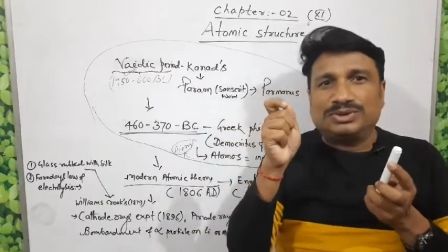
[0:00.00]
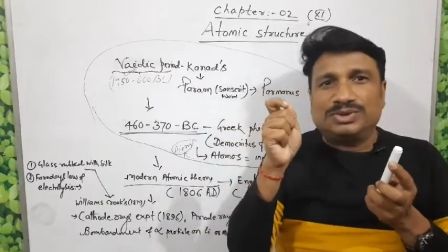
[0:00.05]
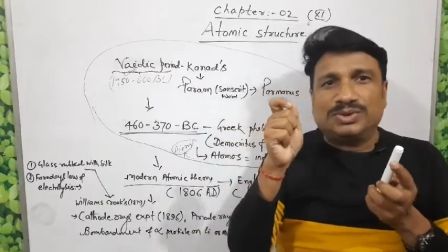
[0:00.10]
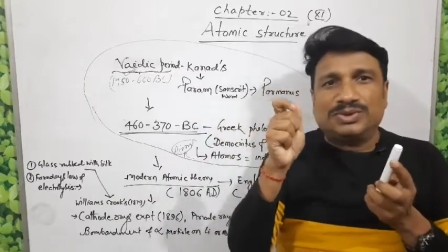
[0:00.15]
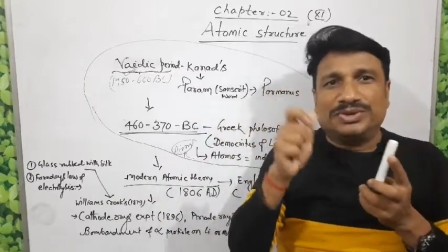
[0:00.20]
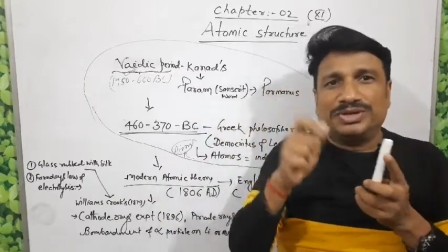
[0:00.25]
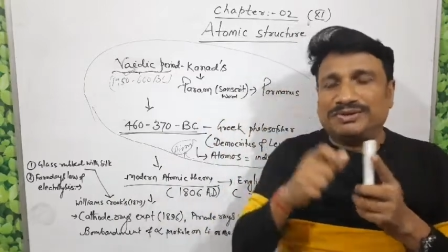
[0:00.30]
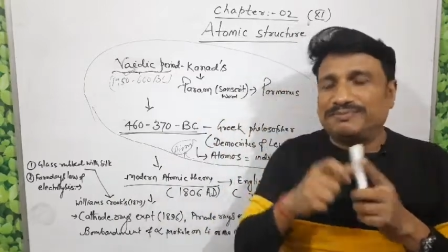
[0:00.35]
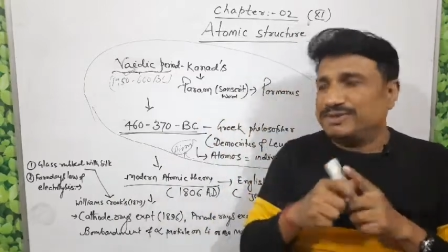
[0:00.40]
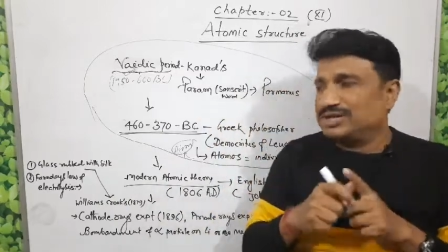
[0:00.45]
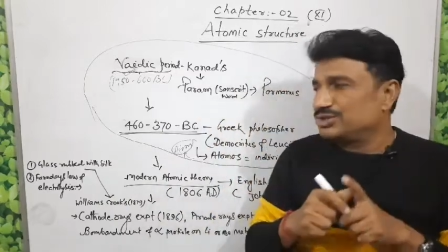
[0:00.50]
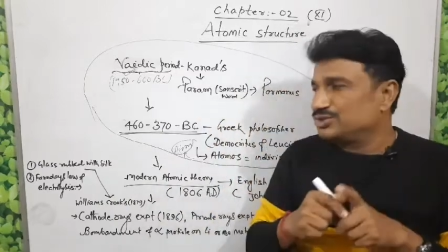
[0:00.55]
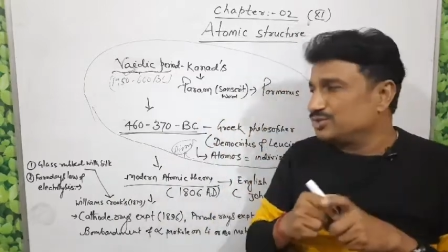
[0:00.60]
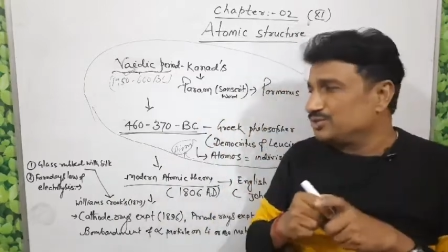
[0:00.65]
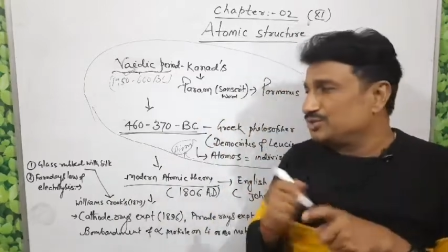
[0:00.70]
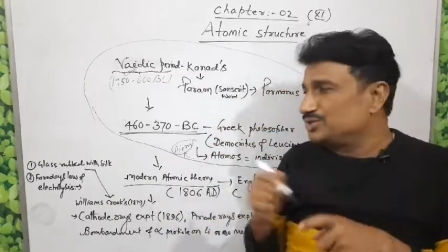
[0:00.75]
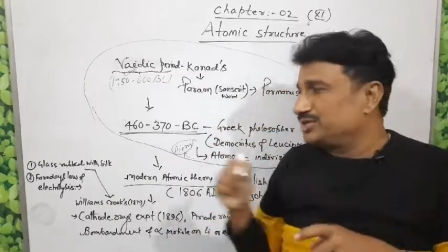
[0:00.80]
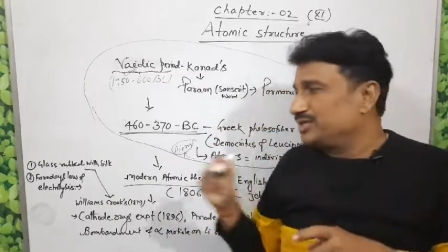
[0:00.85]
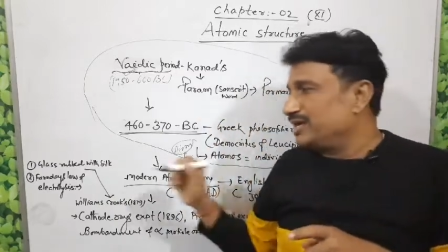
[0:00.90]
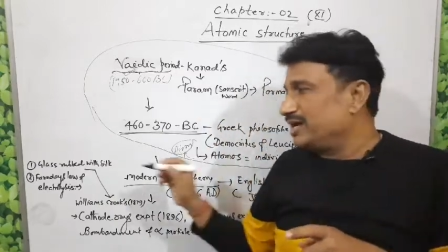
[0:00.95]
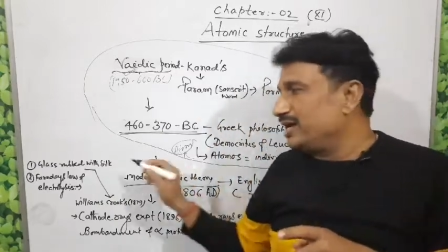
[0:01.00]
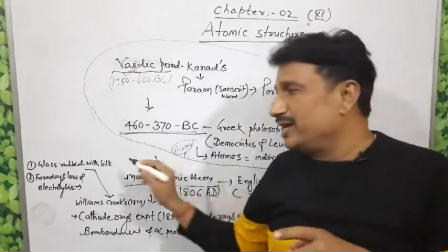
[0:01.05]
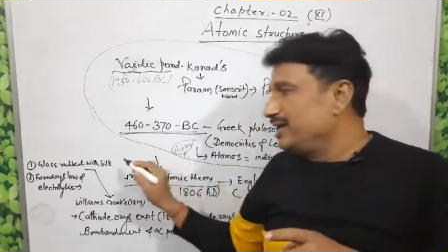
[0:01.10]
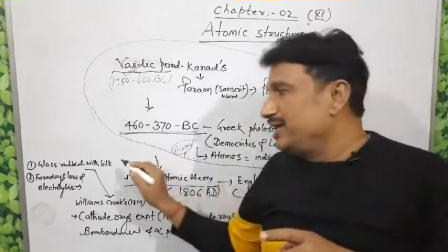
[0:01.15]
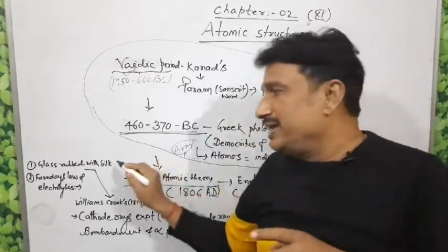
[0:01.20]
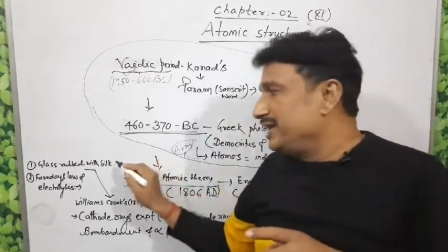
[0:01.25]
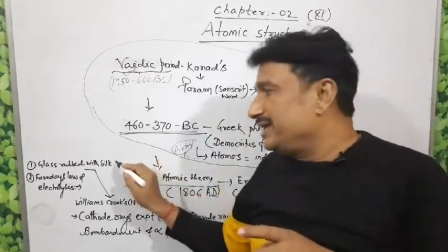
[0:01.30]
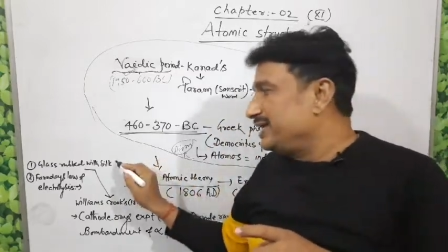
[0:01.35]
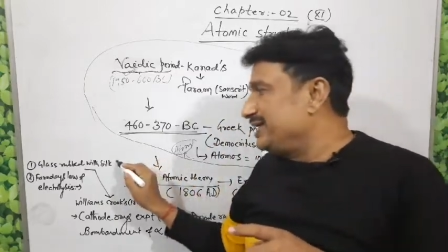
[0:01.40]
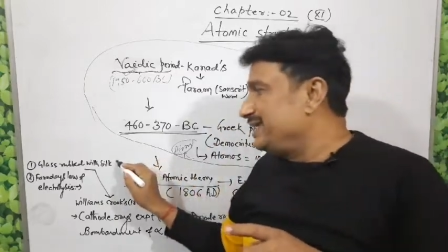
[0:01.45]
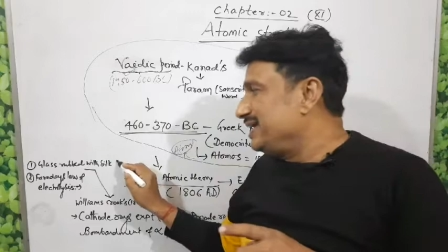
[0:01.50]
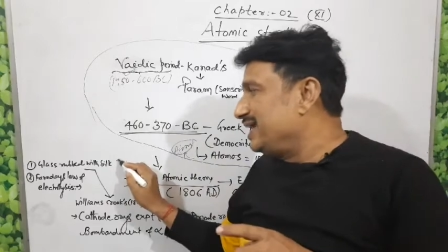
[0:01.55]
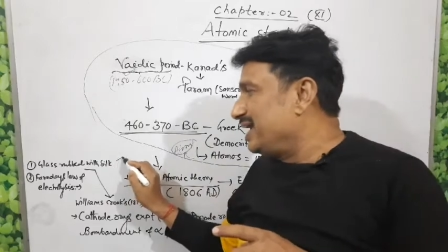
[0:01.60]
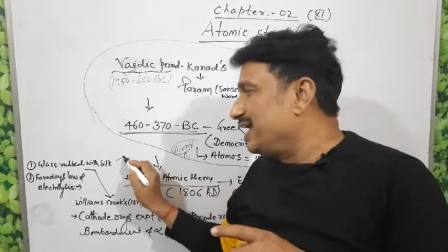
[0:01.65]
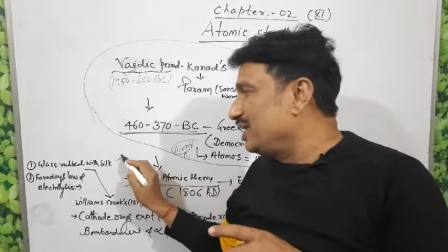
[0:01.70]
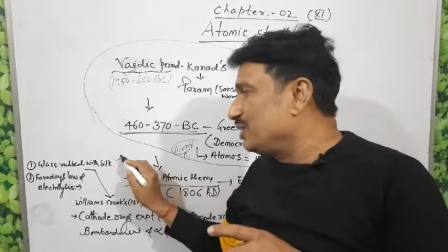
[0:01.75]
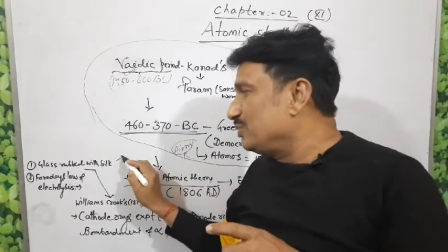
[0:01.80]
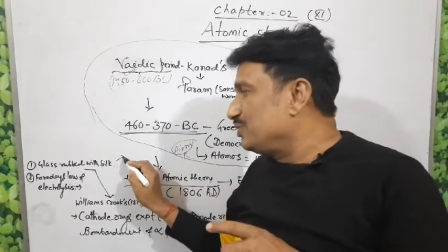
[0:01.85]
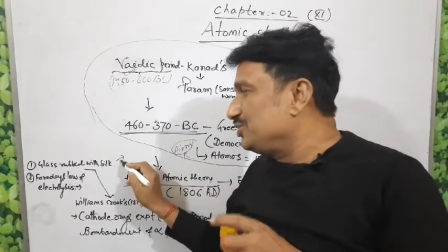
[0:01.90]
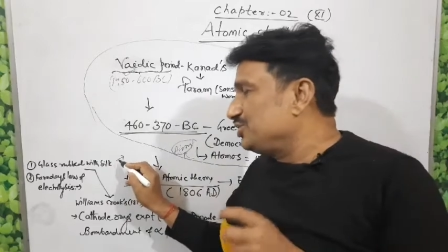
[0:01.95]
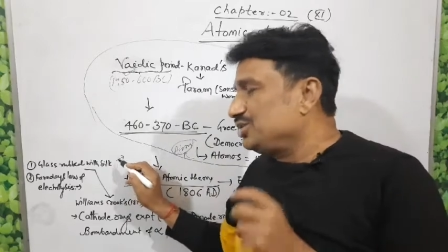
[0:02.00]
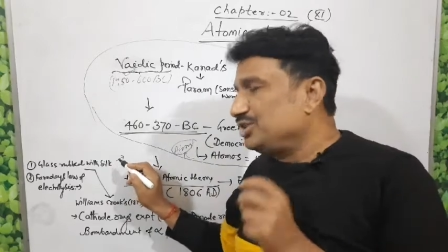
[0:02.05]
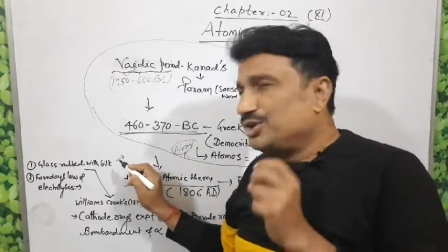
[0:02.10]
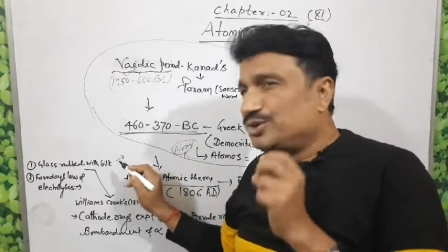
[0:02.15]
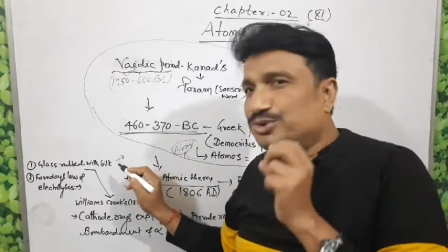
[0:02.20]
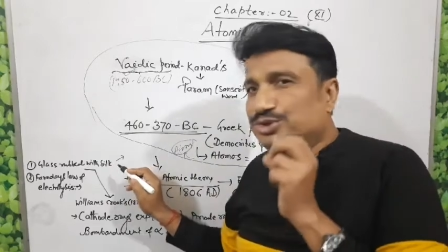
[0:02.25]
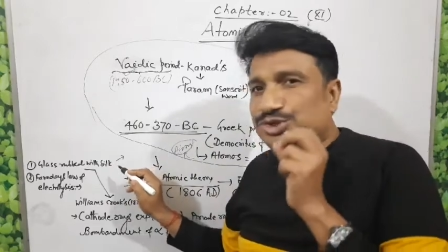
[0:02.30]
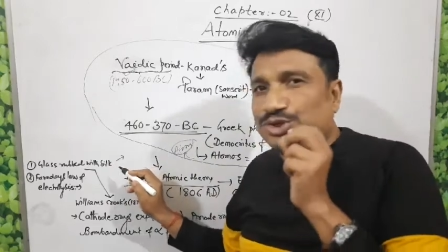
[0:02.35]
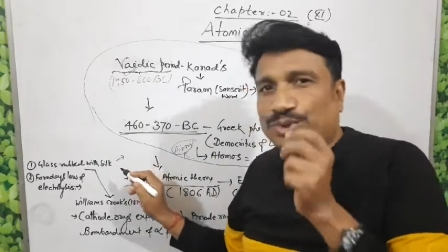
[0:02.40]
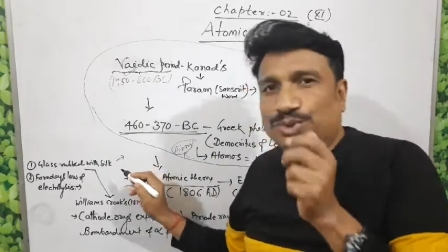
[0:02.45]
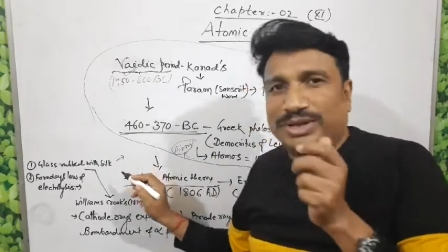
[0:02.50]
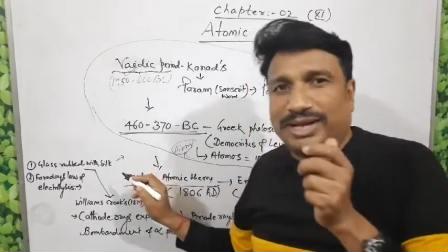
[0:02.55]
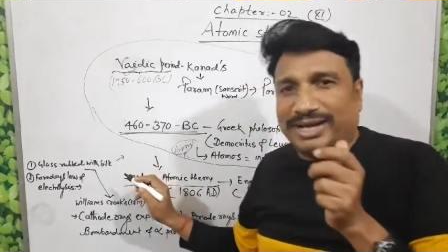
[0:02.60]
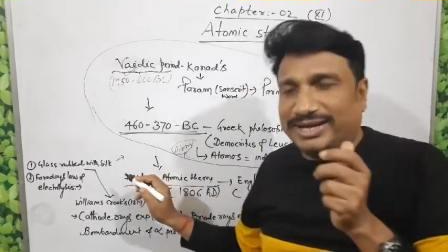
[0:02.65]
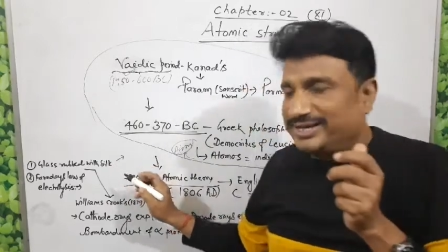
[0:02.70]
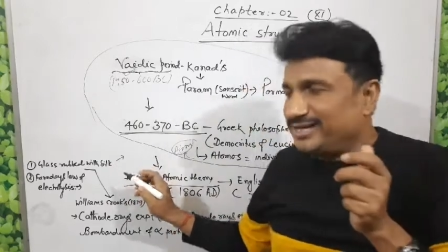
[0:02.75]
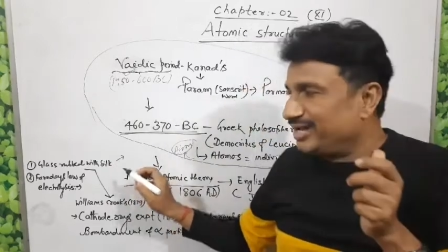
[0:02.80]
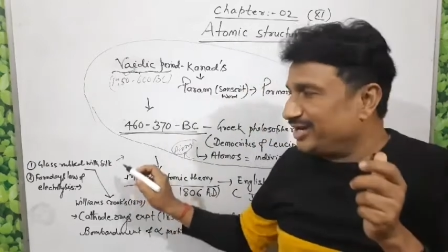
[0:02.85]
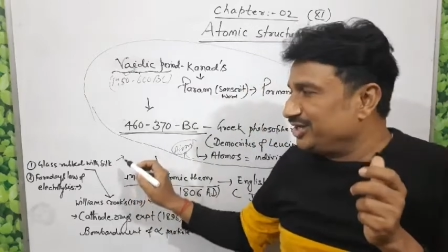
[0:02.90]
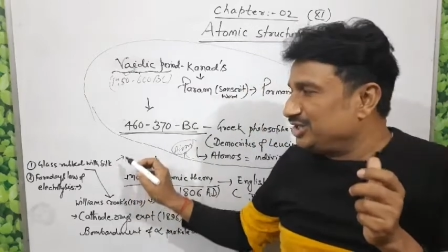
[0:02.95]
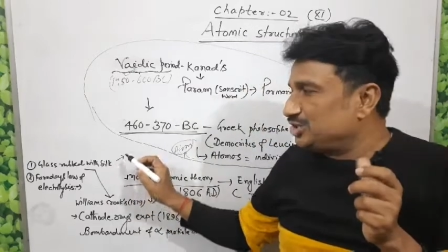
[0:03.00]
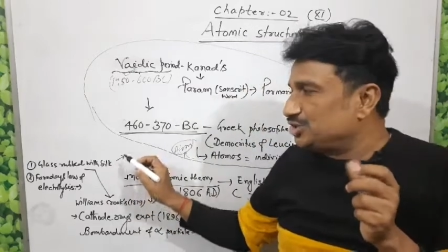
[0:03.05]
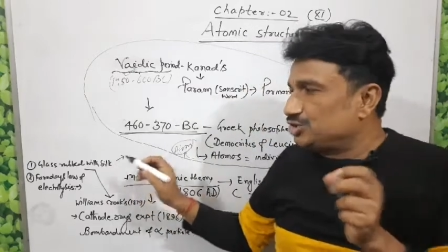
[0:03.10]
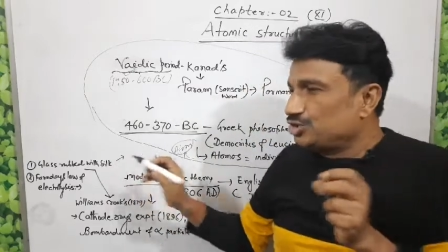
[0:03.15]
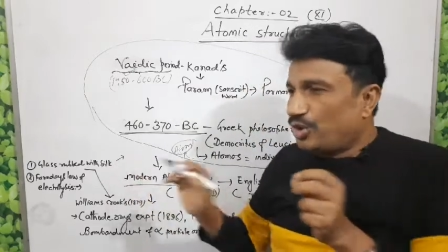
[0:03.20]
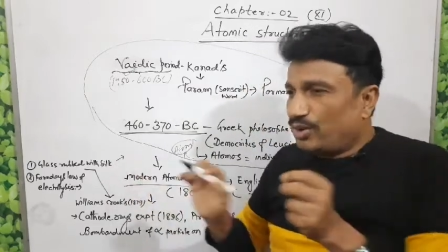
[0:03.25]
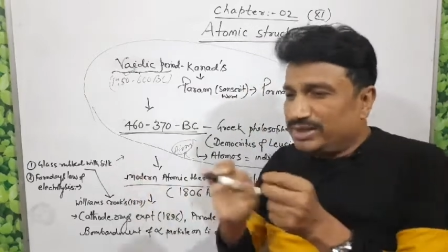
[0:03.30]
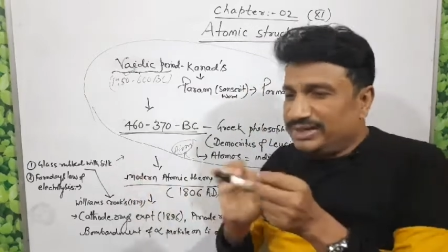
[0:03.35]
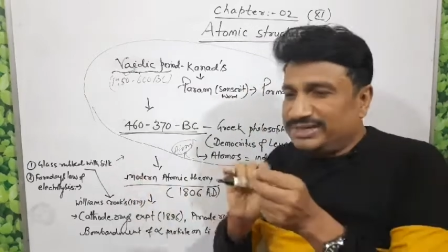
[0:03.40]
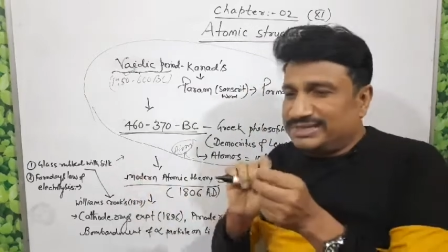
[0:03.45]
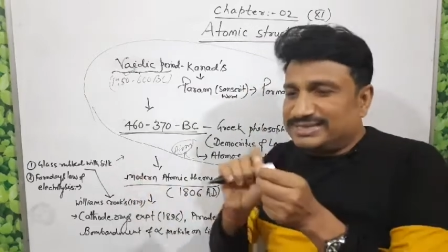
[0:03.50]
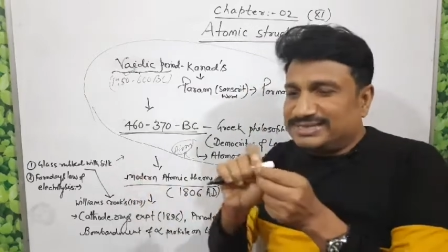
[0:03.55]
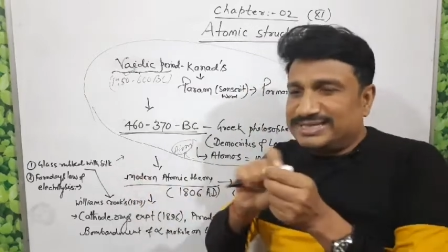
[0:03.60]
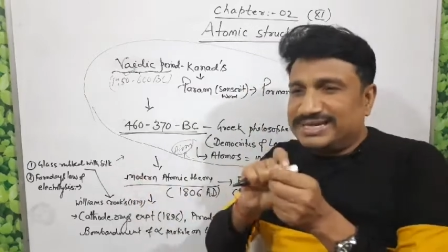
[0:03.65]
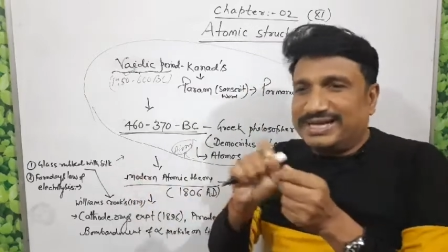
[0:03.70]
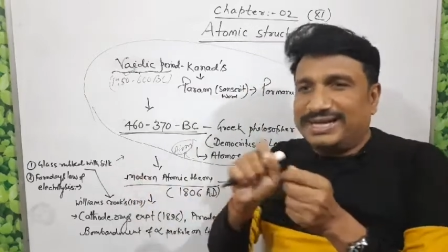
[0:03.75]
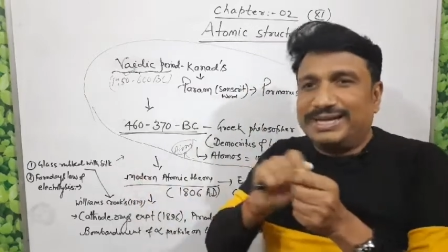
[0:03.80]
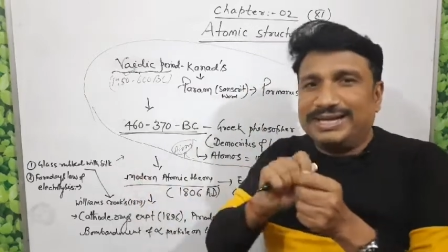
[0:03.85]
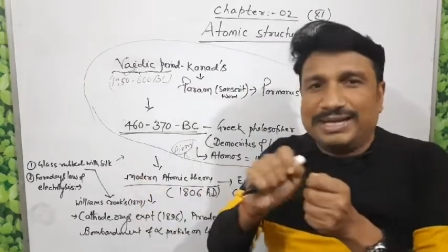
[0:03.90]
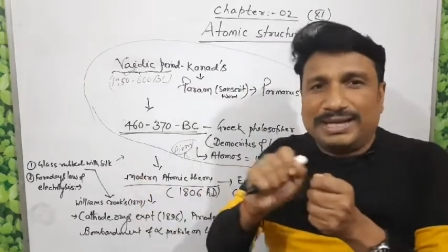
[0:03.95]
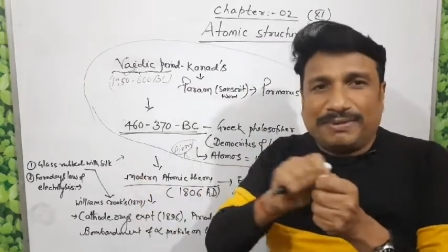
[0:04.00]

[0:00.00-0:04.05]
लोगों ने महसूस किया कि यहाँ कुछ ना कुछ हो रहा है यानी सॉलिड से